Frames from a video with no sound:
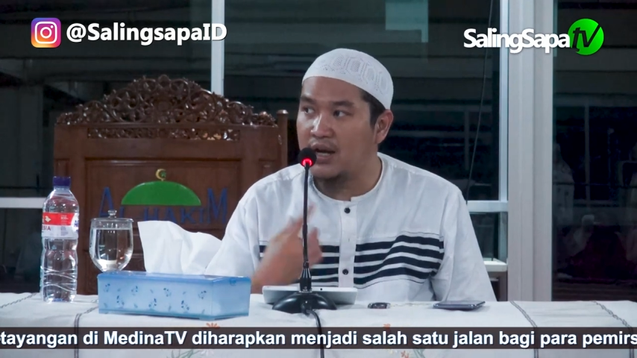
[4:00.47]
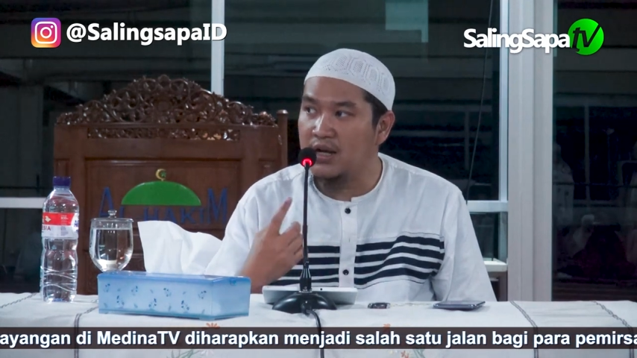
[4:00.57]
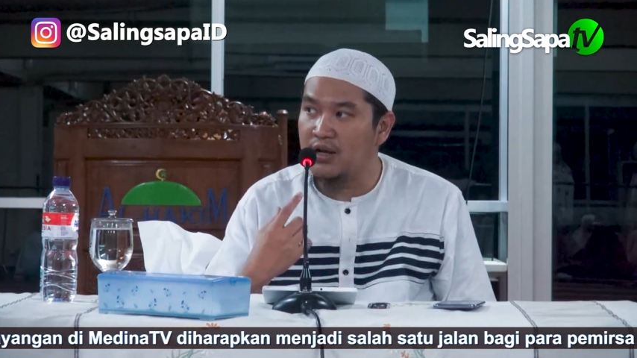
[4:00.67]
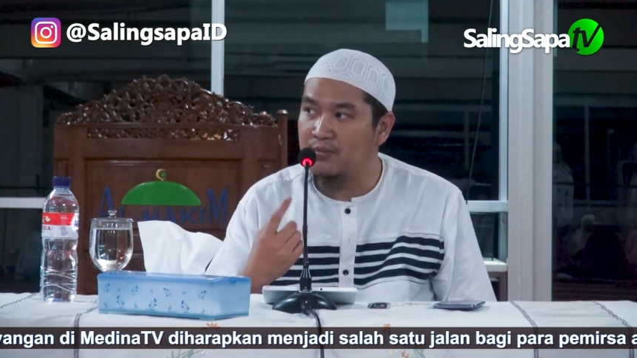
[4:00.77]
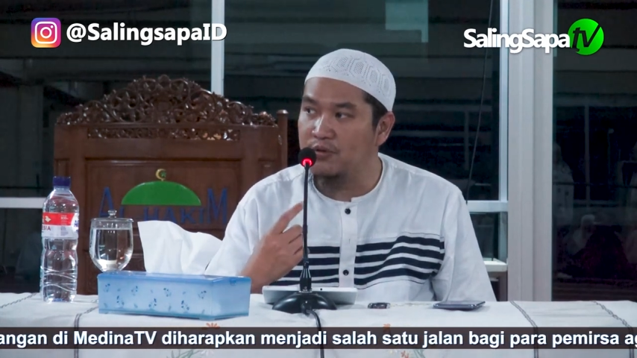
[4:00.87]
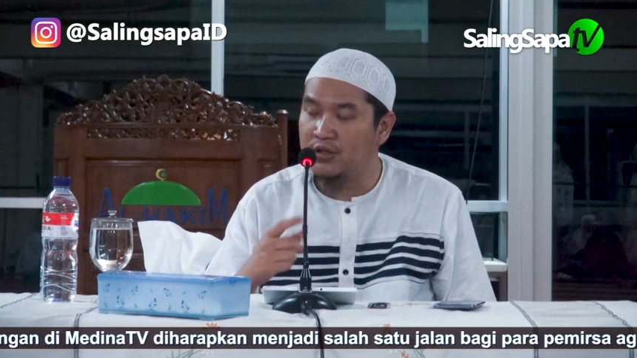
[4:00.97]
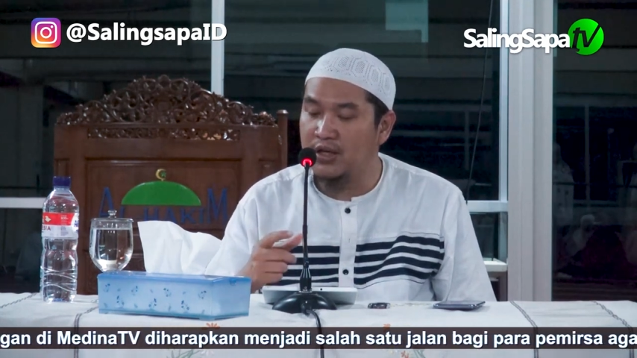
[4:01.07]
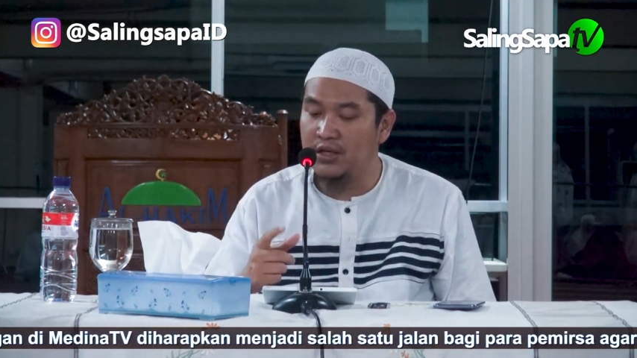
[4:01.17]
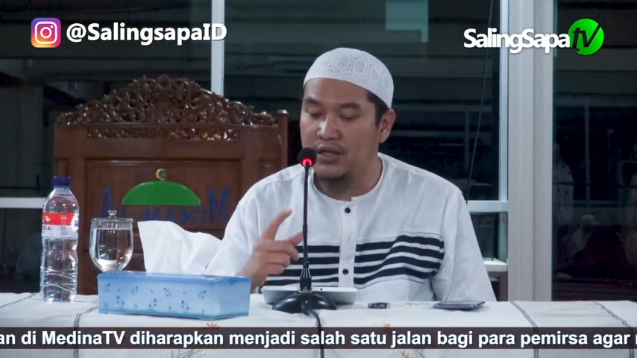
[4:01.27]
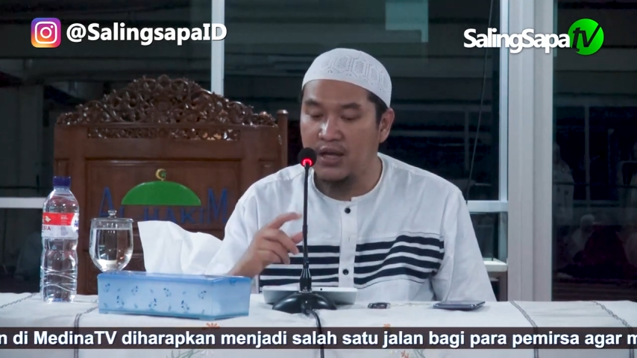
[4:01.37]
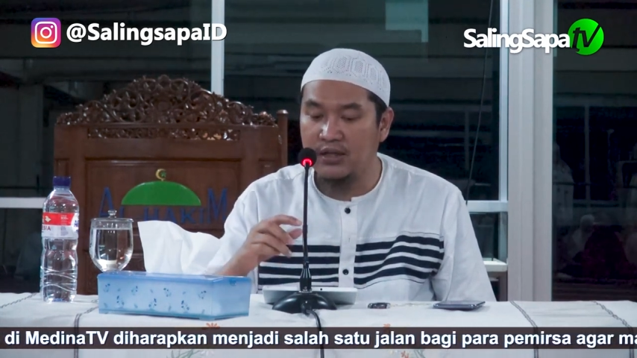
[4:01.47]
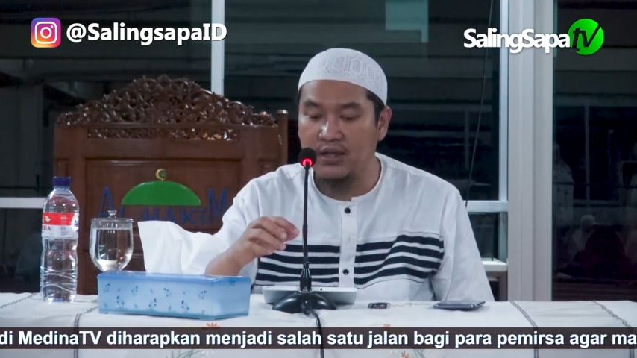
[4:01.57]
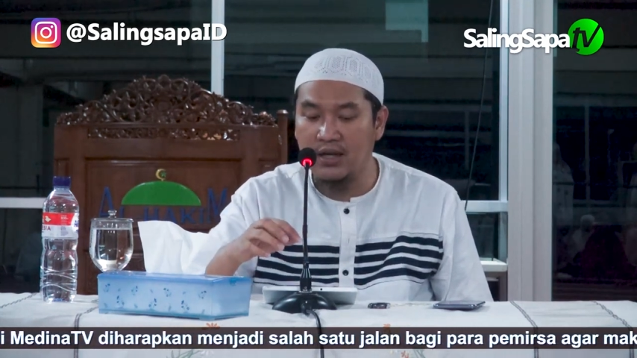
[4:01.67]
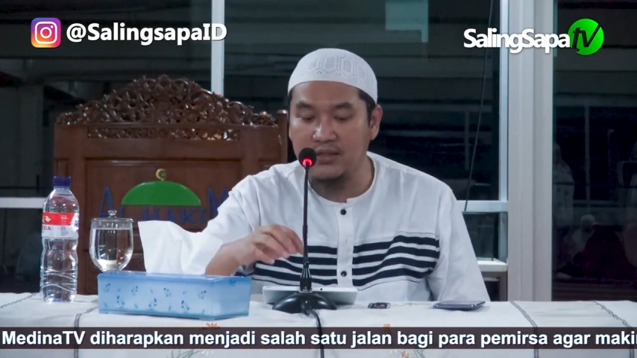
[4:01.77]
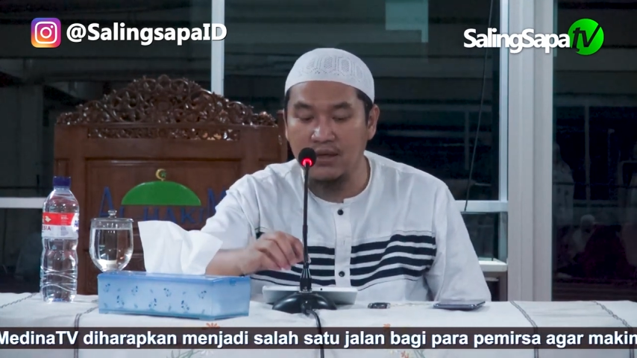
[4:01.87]
karena kemudian ini
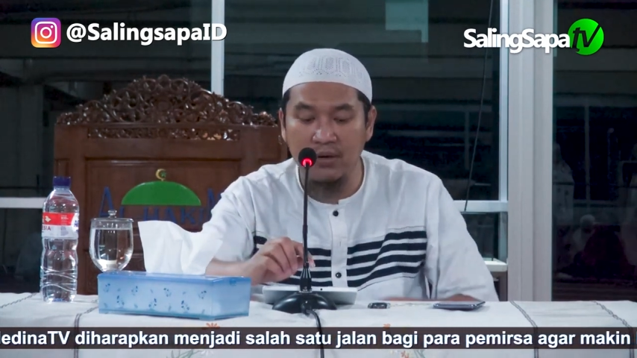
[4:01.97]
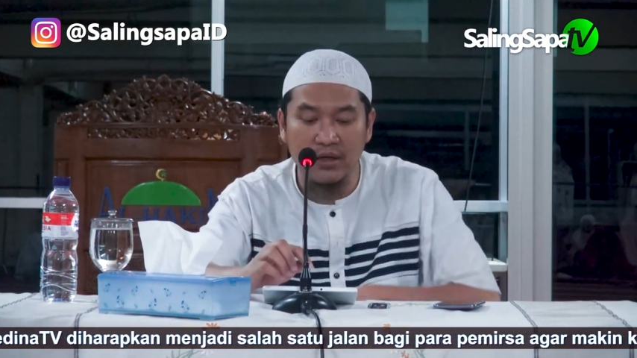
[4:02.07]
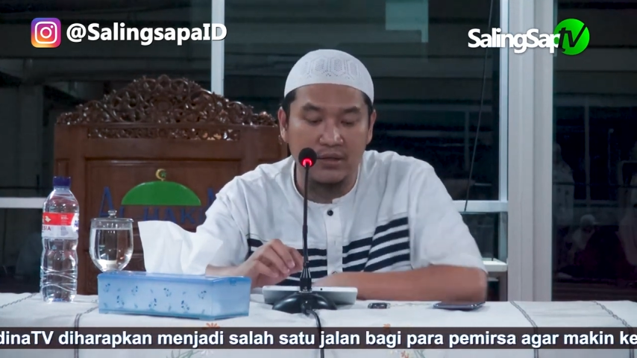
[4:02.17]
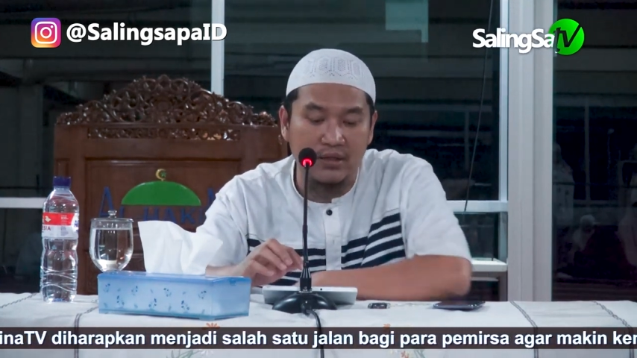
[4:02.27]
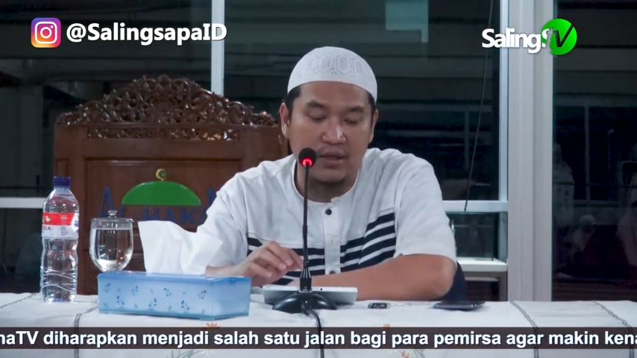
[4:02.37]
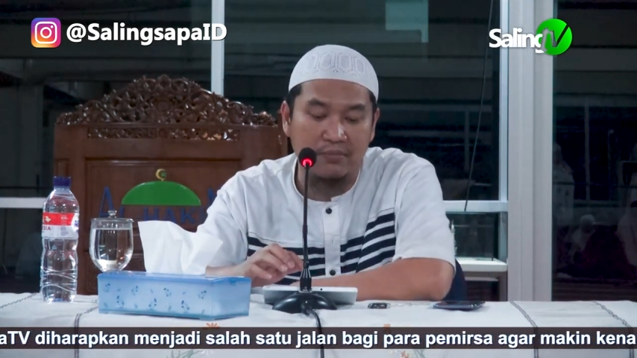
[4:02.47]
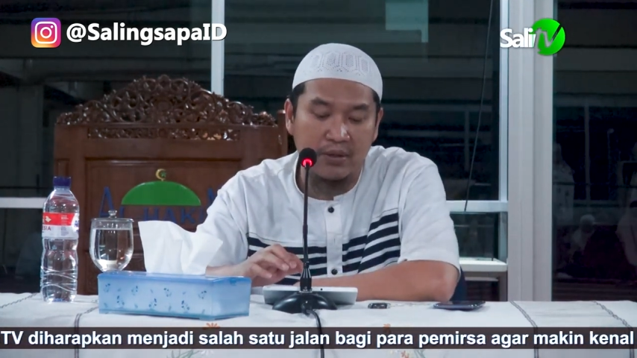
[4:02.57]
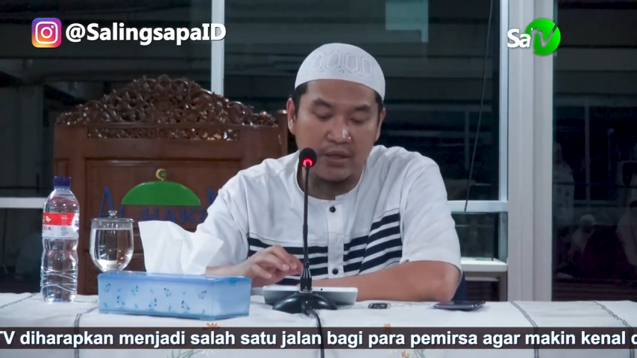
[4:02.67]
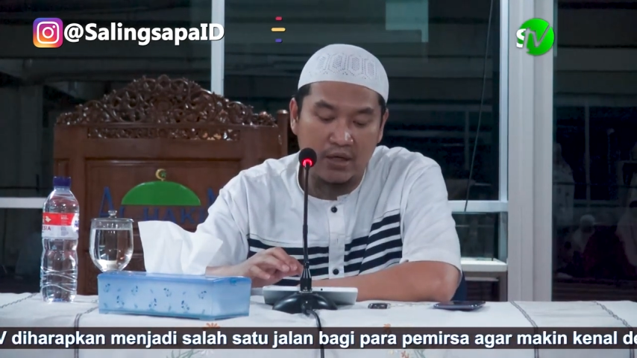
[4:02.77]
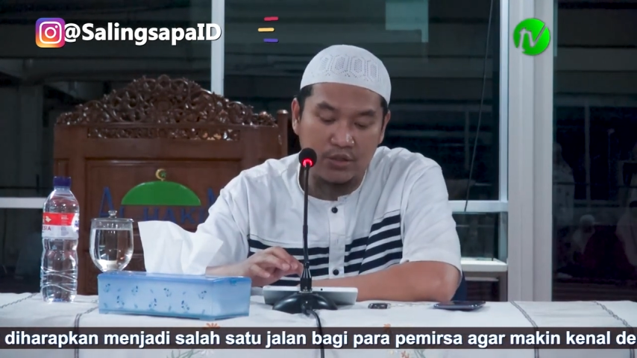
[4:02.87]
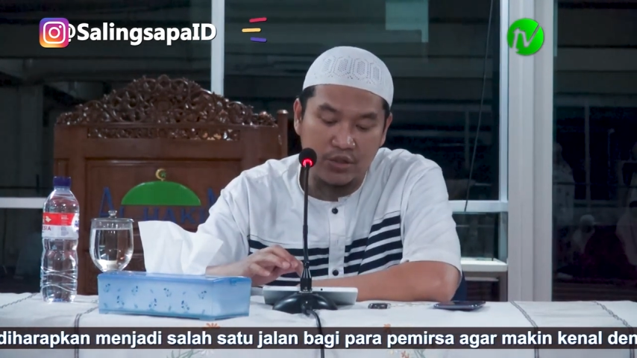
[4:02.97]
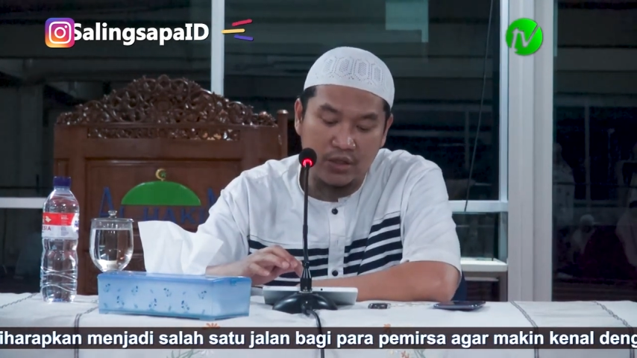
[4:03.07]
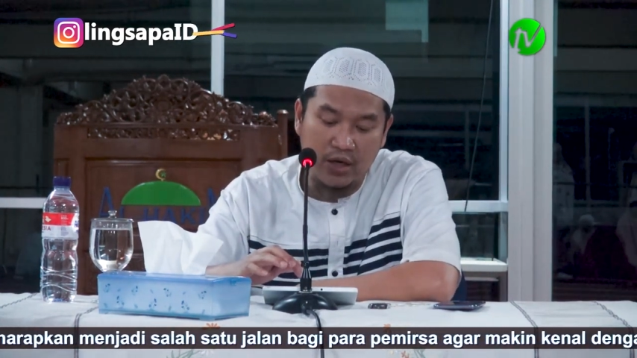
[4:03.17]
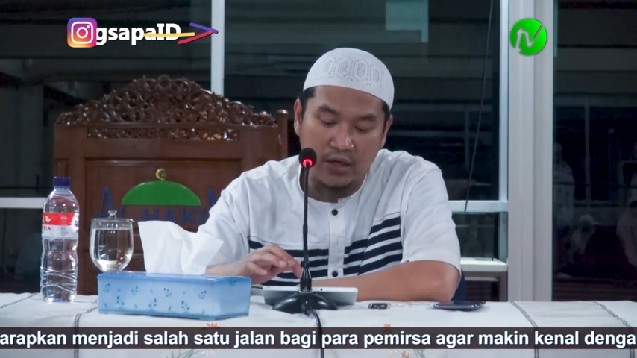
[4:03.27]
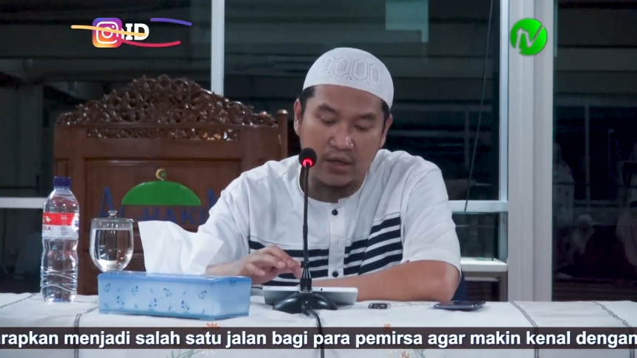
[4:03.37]
adalah zaman ketika banyak
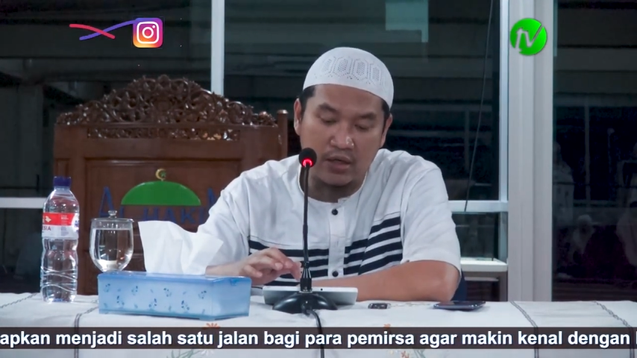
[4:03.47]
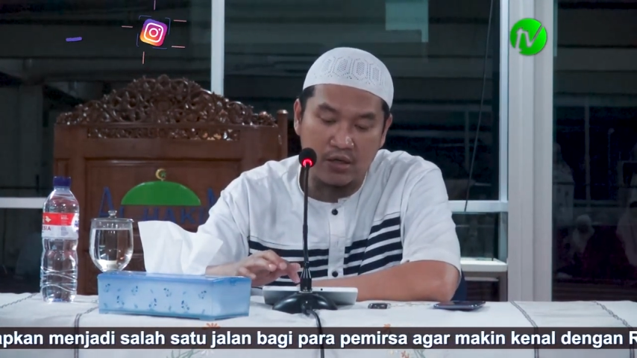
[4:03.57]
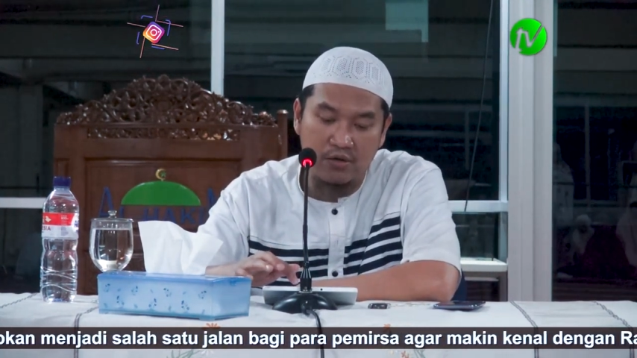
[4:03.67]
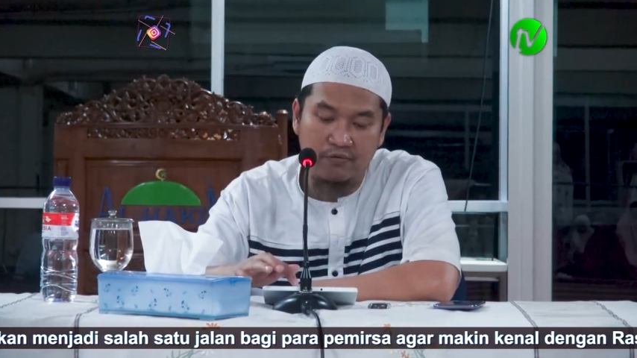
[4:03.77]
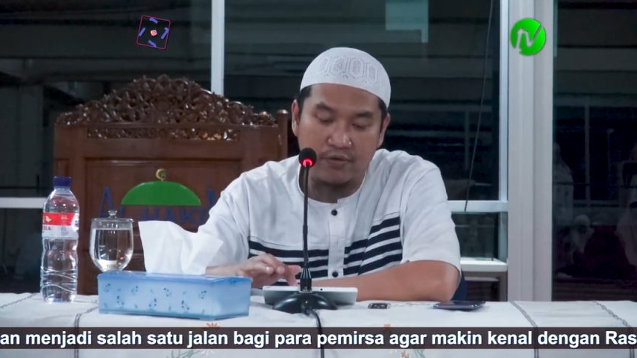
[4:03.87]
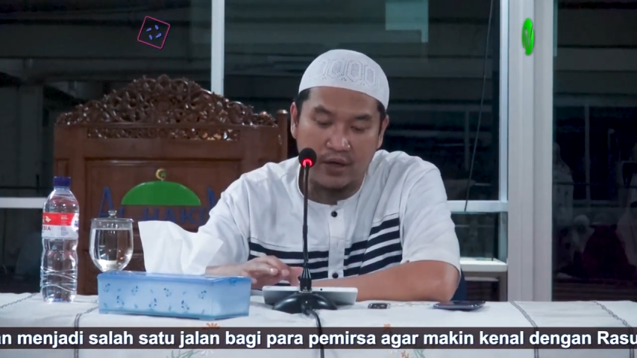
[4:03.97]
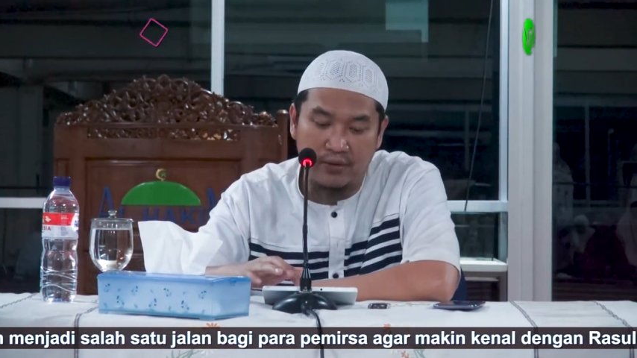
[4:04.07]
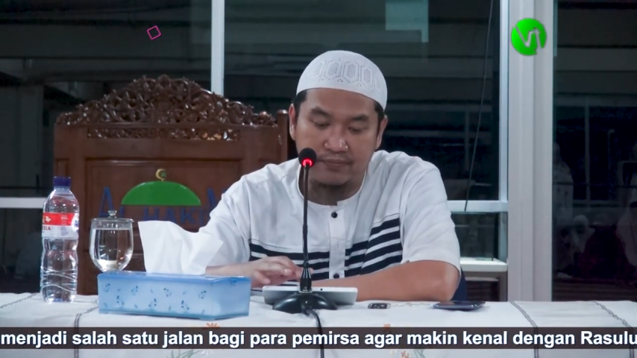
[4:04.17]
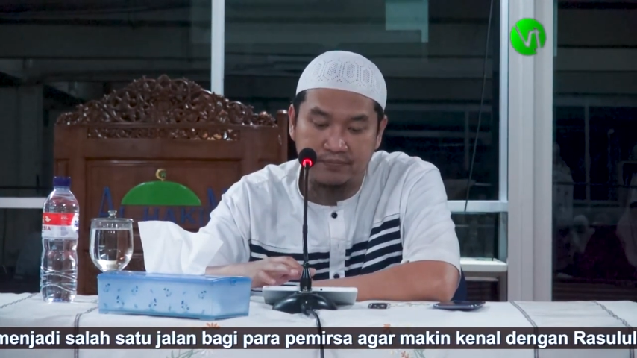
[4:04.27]
kesyirikan dan kekufuran